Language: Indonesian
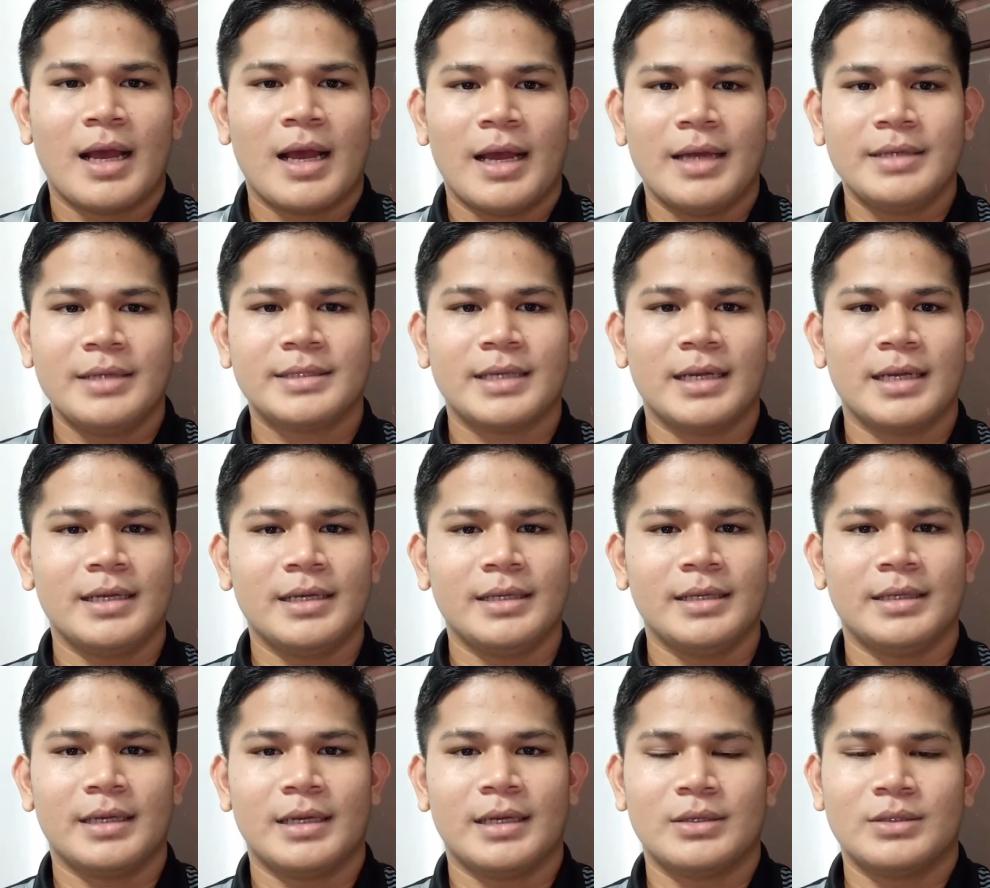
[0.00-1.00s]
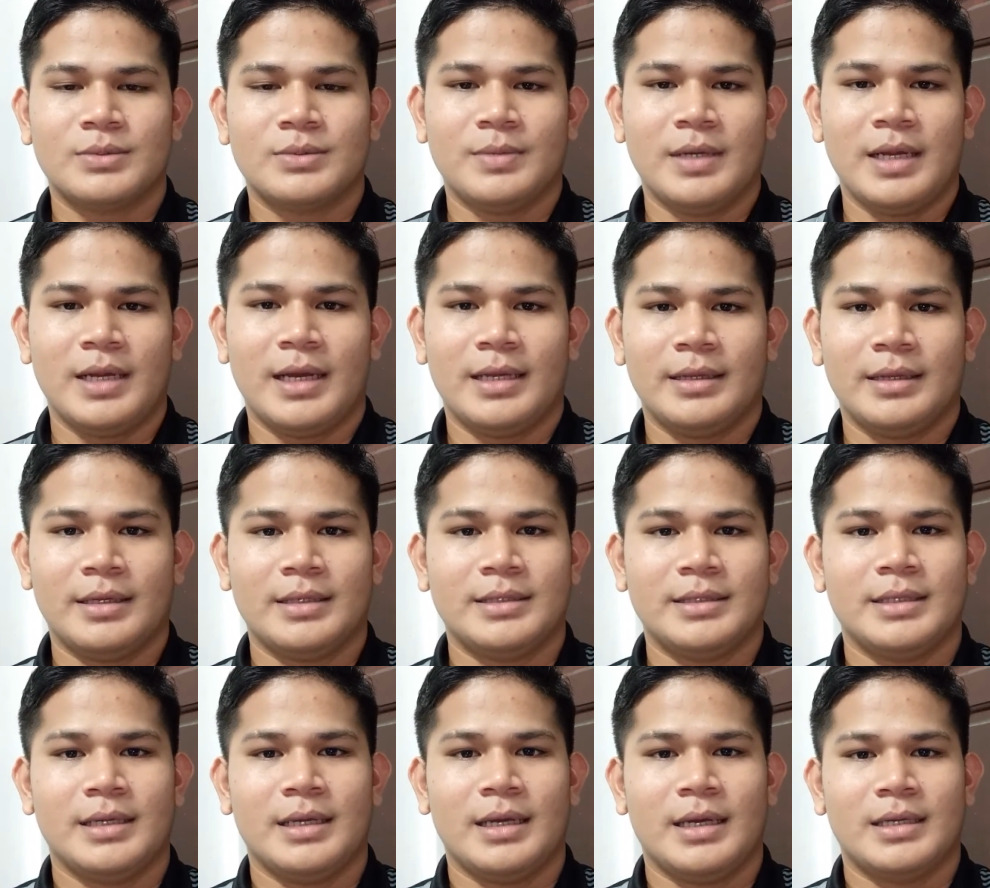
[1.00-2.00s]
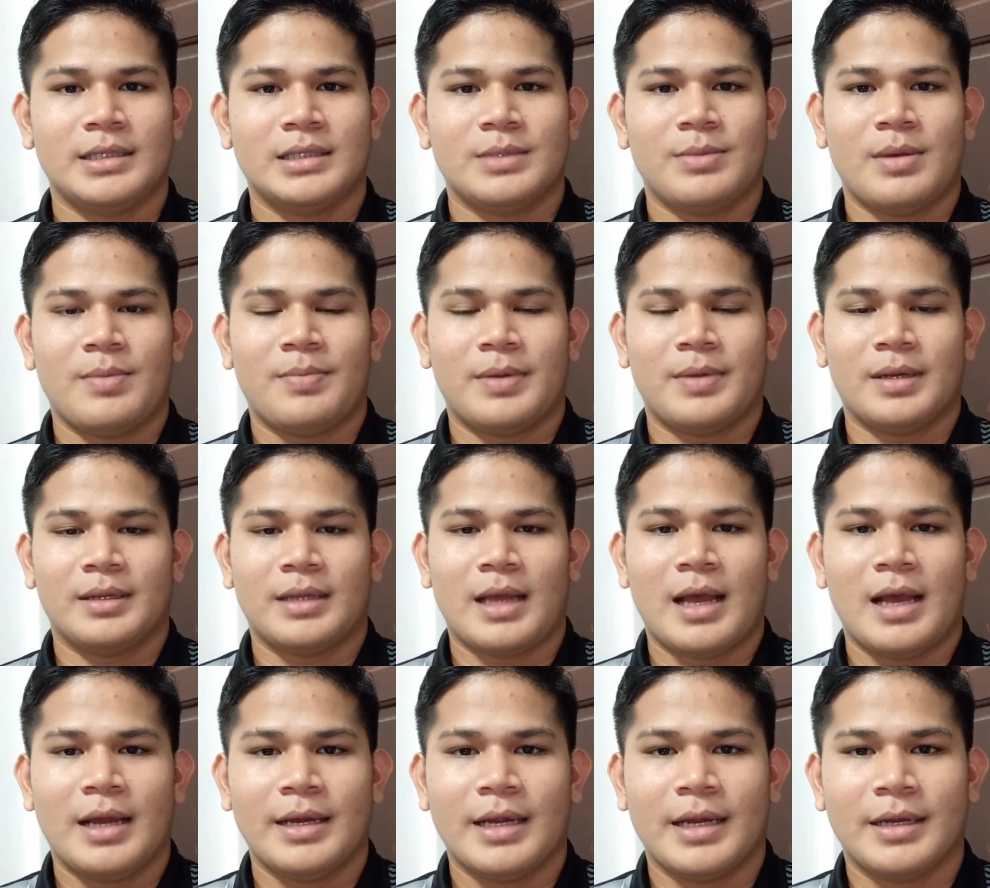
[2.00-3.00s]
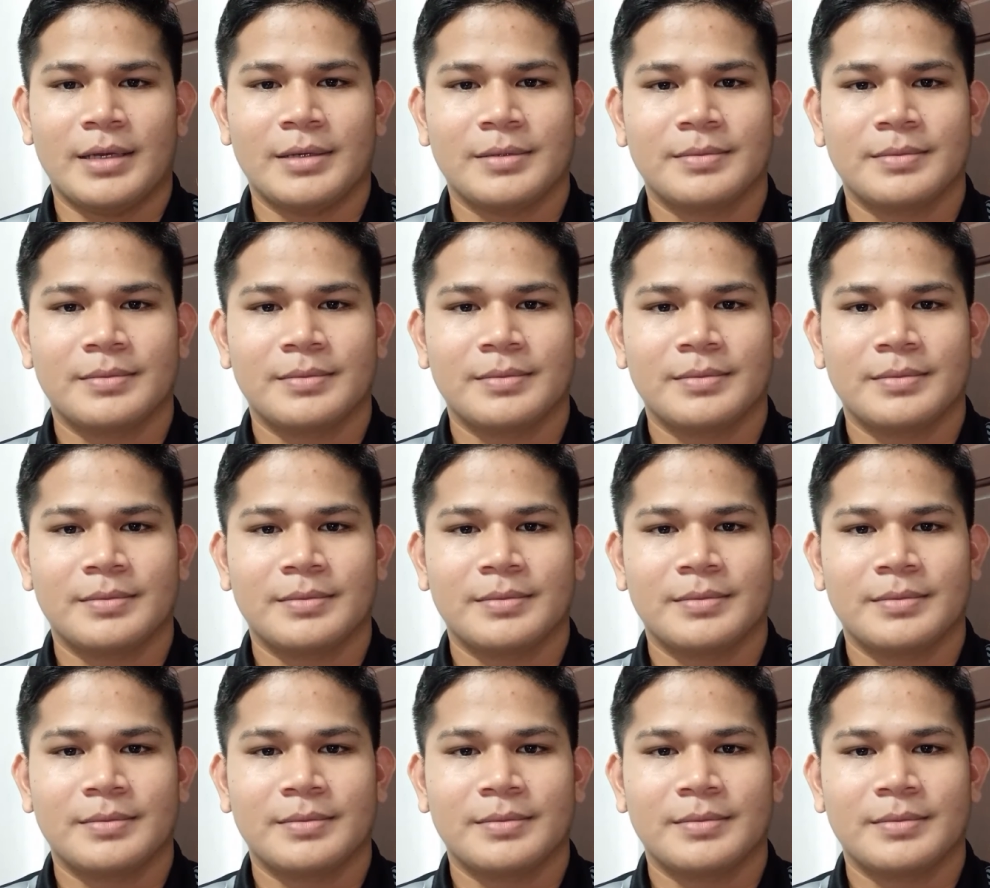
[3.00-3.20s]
Akhir sekali kita harus melihat dari segi kerjasama pertahanan.